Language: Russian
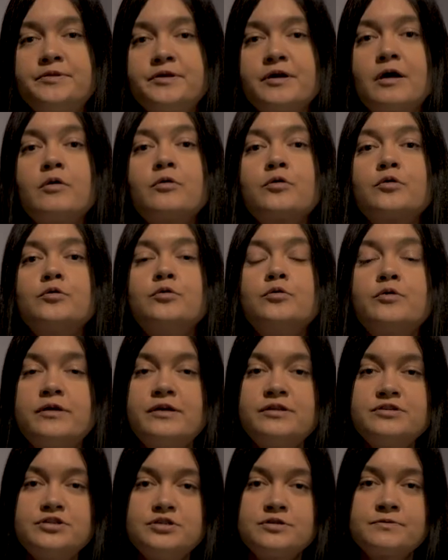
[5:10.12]
траурную
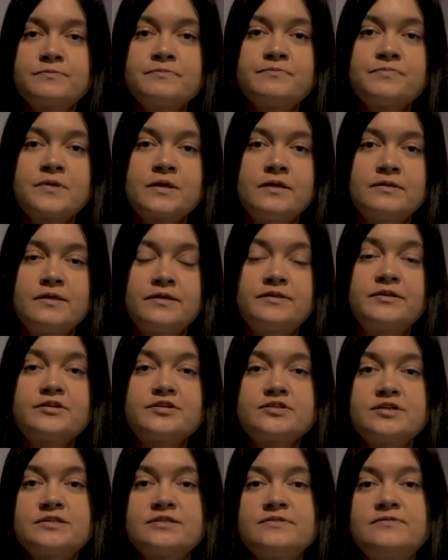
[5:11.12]
речь на
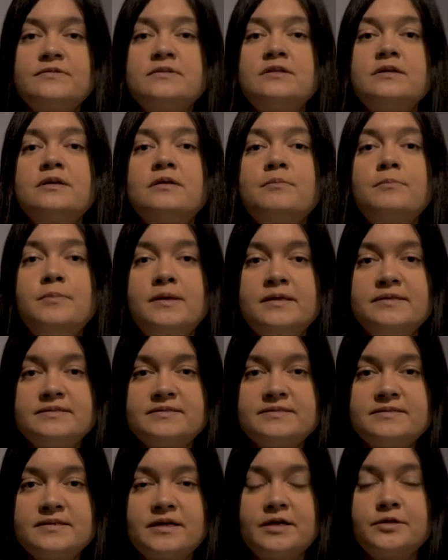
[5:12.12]
торжественной
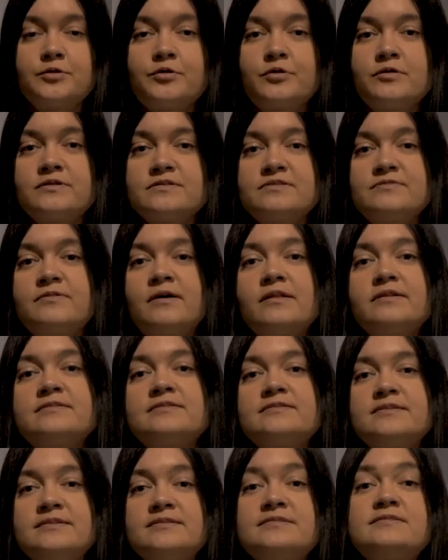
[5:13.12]
мессе, которая называлась
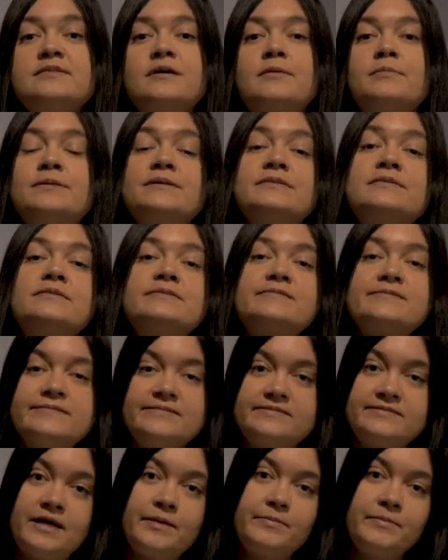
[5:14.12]
«Кисть, облитая
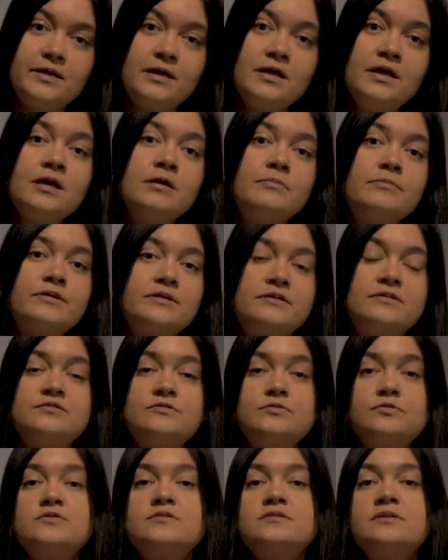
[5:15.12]
слезами»,
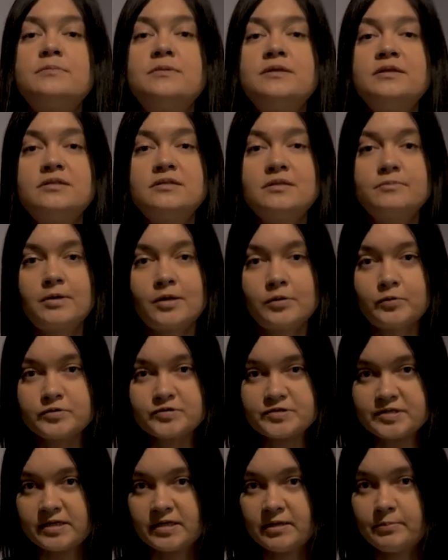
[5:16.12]
произнес знаменитый
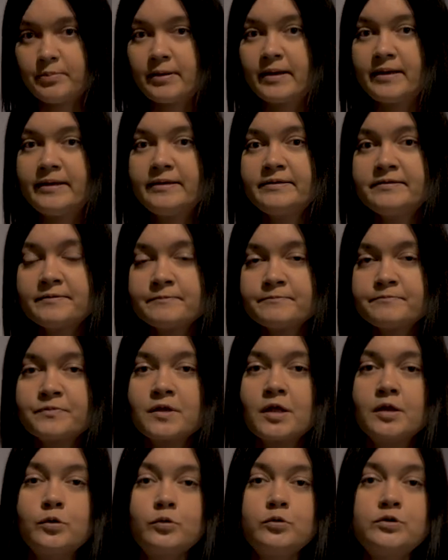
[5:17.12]
болонский поэт
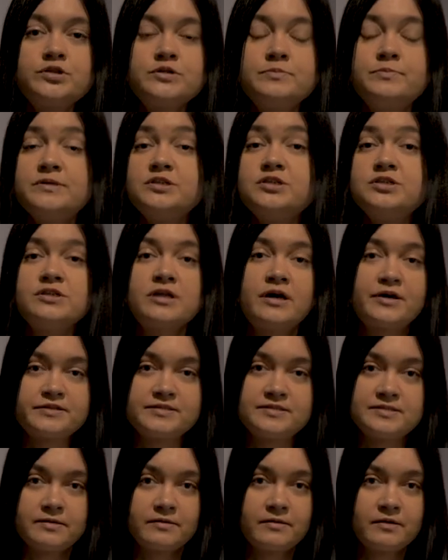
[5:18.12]
Луиджи
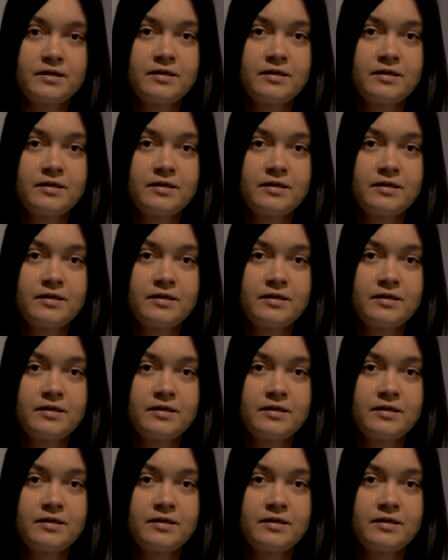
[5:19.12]
Пичинарди.